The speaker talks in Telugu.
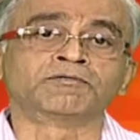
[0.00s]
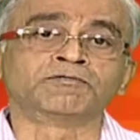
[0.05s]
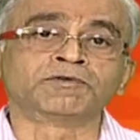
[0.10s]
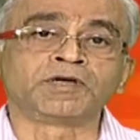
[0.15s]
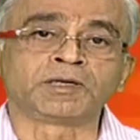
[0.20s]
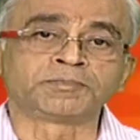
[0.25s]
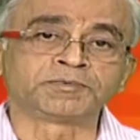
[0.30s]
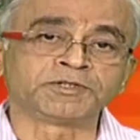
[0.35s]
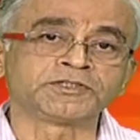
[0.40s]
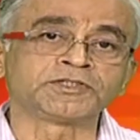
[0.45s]

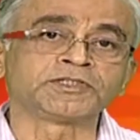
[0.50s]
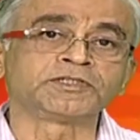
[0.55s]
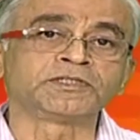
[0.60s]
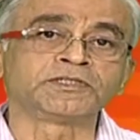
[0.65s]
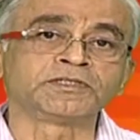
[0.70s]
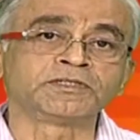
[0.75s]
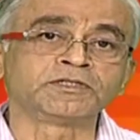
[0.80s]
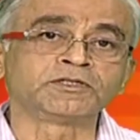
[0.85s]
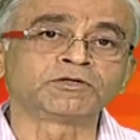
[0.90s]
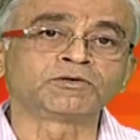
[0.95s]
వ్యాప్తి
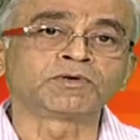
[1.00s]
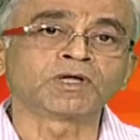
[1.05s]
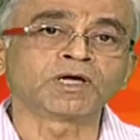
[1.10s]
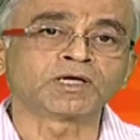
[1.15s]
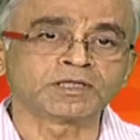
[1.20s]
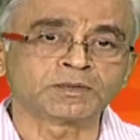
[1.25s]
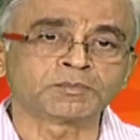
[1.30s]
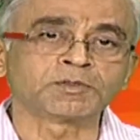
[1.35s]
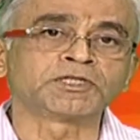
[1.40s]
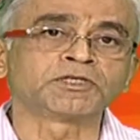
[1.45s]
చెందింది కూడా
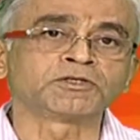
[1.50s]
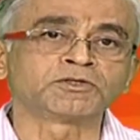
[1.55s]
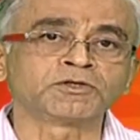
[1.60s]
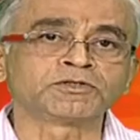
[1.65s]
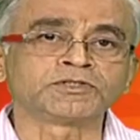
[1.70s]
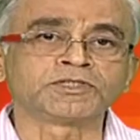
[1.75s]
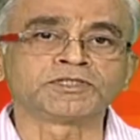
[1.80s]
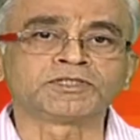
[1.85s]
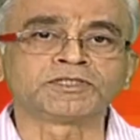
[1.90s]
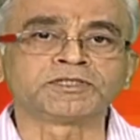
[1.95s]
అదే
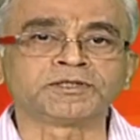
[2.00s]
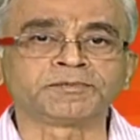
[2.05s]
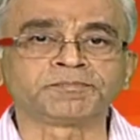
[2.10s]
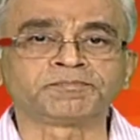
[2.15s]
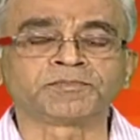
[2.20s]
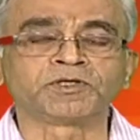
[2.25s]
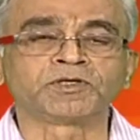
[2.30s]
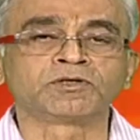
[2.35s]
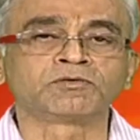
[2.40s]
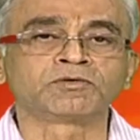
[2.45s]
పద్ధతిలో చెందింది
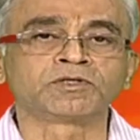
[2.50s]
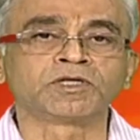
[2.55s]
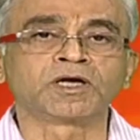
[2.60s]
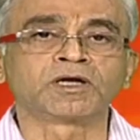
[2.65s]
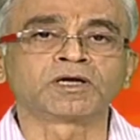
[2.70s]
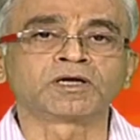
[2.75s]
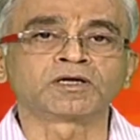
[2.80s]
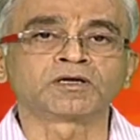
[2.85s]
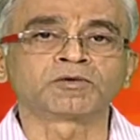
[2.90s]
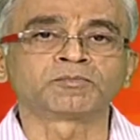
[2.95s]

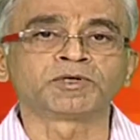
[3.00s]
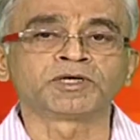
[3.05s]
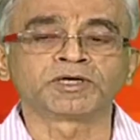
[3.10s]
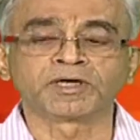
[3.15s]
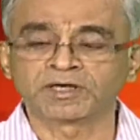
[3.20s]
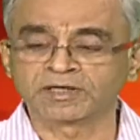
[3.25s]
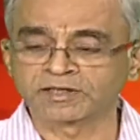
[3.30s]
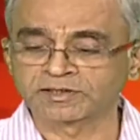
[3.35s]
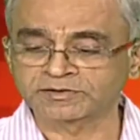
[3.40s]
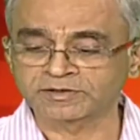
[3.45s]
ఉదాహరణకు
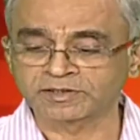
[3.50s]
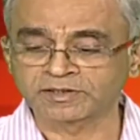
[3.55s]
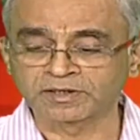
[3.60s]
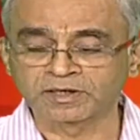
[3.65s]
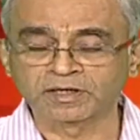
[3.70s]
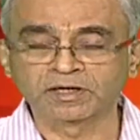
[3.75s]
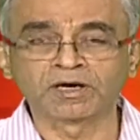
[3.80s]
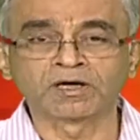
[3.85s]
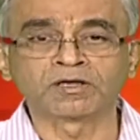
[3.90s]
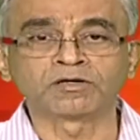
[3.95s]
బీకేఎస్
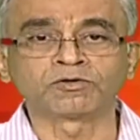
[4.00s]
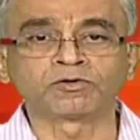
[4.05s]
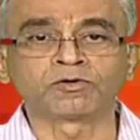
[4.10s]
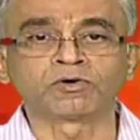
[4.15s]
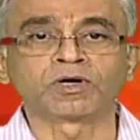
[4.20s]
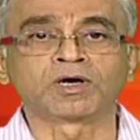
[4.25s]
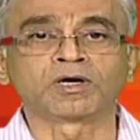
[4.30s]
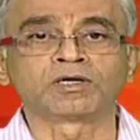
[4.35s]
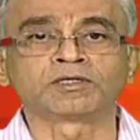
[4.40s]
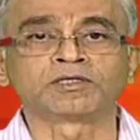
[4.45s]
అయ్యంగారు
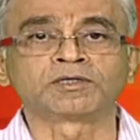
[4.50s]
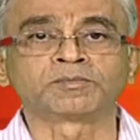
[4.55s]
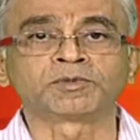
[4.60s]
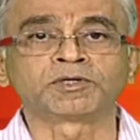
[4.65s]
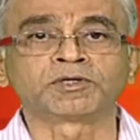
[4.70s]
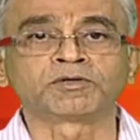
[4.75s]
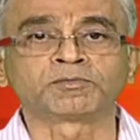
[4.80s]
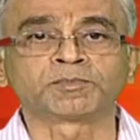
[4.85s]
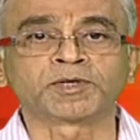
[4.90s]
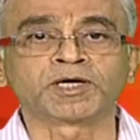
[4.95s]
యోగా అని
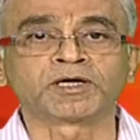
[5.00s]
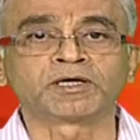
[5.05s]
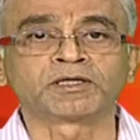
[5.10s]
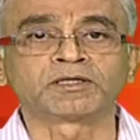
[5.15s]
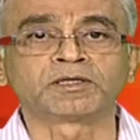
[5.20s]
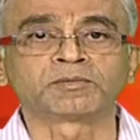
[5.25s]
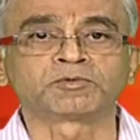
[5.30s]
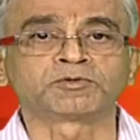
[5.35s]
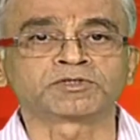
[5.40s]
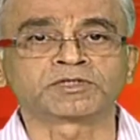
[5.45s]
చెప్పని
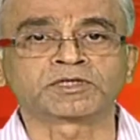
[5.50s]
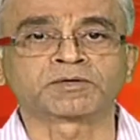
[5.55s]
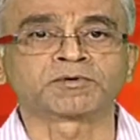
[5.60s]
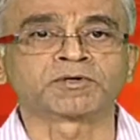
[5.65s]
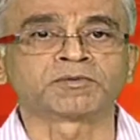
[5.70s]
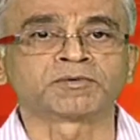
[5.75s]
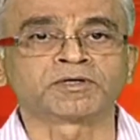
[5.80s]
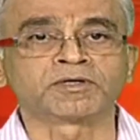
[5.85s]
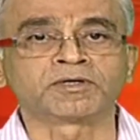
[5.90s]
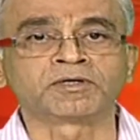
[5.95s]
పెద్ద పుస్తకం
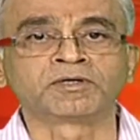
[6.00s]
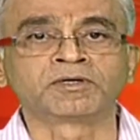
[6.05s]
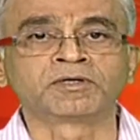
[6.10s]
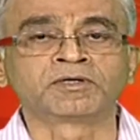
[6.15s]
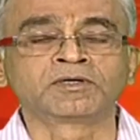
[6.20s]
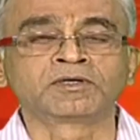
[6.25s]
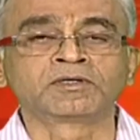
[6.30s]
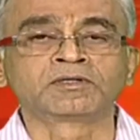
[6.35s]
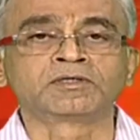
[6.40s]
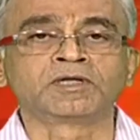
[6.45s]
అనమాట
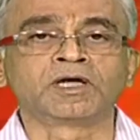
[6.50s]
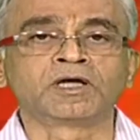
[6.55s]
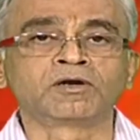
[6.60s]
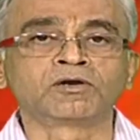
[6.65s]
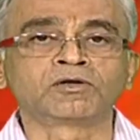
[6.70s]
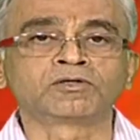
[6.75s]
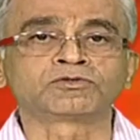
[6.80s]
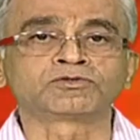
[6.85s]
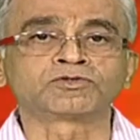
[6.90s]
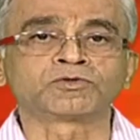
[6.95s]

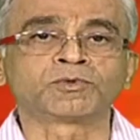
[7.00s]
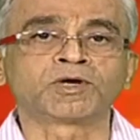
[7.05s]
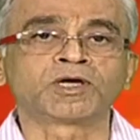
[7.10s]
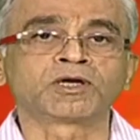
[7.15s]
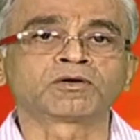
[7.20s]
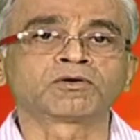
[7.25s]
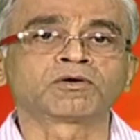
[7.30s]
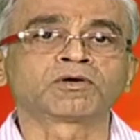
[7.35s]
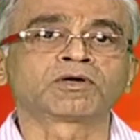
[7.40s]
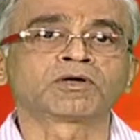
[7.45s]
దానిలో
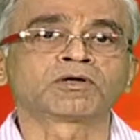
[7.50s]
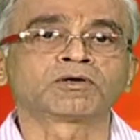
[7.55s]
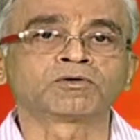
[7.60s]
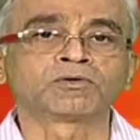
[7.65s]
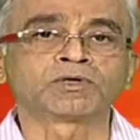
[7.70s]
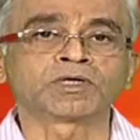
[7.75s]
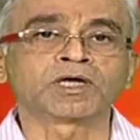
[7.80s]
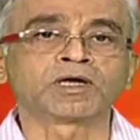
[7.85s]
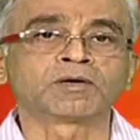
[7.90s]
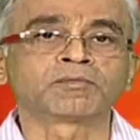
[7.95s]
సుమారు
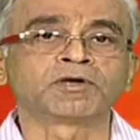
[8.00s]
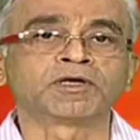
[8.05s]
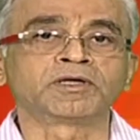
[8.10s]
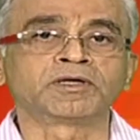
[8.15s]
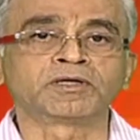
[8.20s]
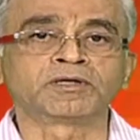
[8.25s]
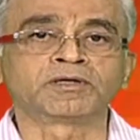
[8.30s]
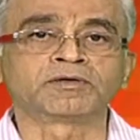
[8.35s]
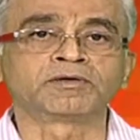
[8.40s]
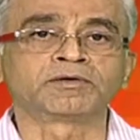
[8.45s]
నూట యాభై
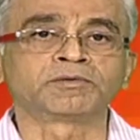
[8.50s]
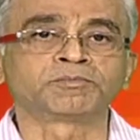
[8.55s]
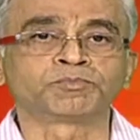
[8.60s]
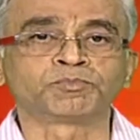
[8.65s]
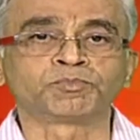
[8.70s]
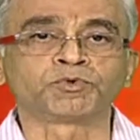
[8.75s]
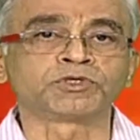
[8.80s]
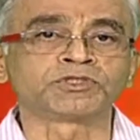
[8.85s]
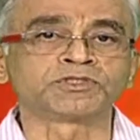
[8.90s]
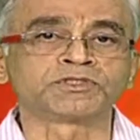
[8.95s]

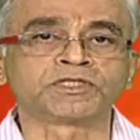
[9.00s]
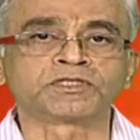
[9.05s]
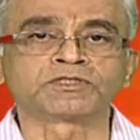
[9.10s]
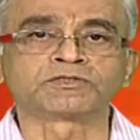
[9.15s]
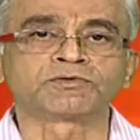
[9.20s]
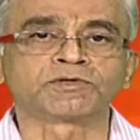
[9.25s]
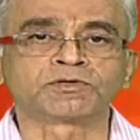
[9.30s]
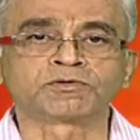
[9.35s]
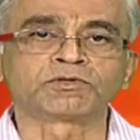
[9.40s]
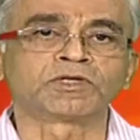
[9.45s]

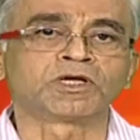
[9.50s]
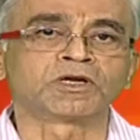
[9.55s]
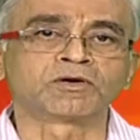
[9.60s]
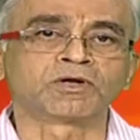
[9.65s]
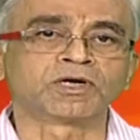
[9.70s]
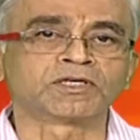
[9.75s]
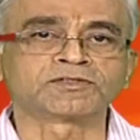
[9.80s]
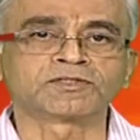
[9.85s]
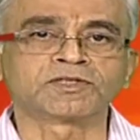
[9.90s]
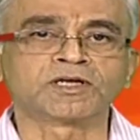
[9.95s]
పోస్చర్స్ వరకు
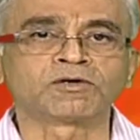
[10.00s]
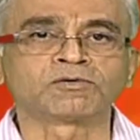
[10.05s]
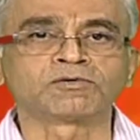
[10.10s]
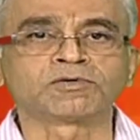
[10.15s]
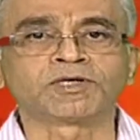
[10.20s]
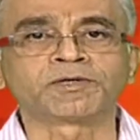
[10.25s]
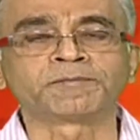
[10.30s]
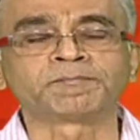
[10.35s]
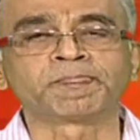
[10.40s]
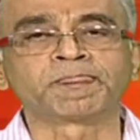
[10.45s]
దానిలో ఆసనాలు
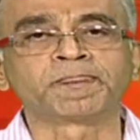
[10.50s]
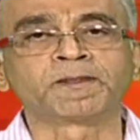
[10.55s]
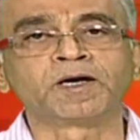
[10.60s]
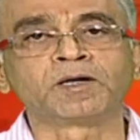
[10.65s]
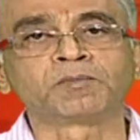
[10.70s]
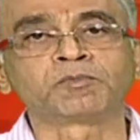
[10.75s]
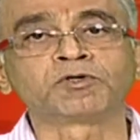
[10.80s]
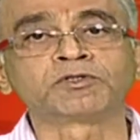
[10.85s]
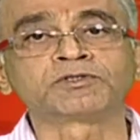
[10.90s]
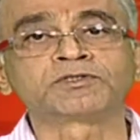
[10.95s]
ఉంటాయి
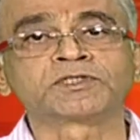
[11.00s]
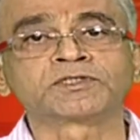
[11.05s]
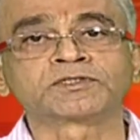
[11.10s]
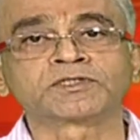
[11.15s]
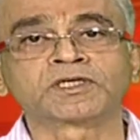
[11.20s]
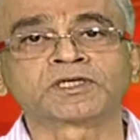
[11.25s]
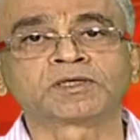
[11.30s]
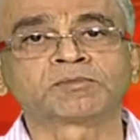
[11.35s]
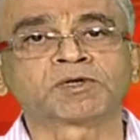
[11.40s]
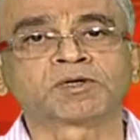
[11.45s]
ఆ పోస్చర్స్
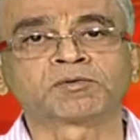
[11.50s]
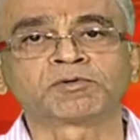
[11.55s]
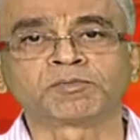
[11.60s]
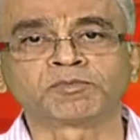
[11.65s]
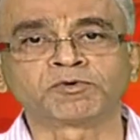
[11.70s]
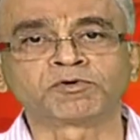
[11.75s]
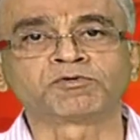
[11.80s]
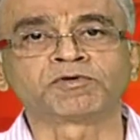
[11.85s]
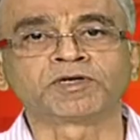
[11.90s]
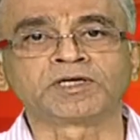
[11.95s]
అన్నీ మనం
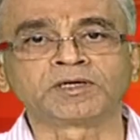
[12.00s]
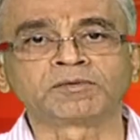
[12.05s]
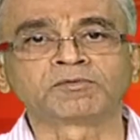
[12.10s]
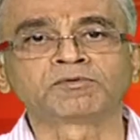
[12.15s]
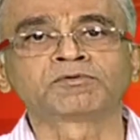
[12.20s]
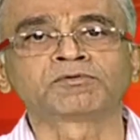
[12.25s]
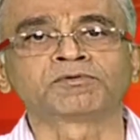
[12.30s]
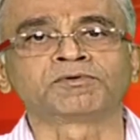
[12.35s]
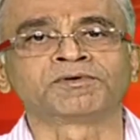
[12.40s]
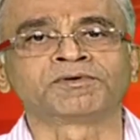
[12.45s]
ఎప్పుడు
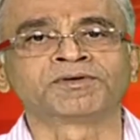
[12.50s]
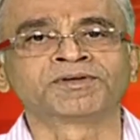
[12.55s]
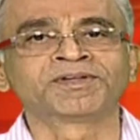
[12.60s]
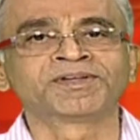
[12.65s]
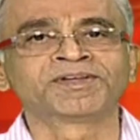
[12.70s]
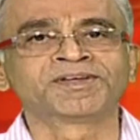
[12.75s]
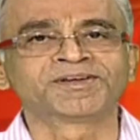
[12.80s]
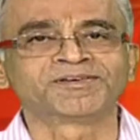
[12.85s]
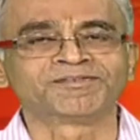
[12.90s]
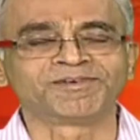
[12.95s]
వేయము
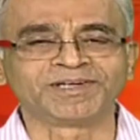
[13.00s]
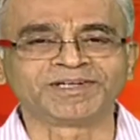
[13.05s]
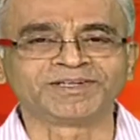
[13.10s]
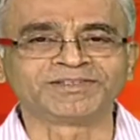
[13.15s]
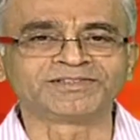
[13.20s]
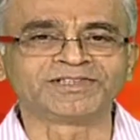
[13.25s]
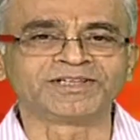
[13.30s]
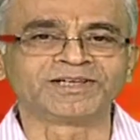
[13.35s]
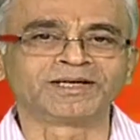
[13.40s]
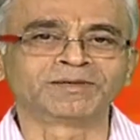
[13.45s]

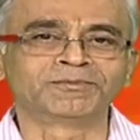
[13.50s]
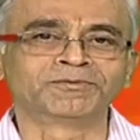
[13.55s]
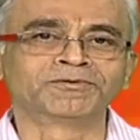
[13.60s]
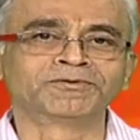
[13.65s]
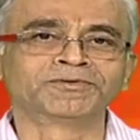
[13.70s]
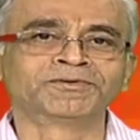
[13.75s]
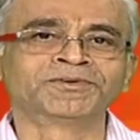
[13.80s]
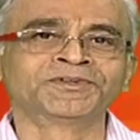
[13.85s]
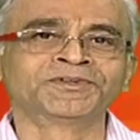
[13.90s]
వేయజాలము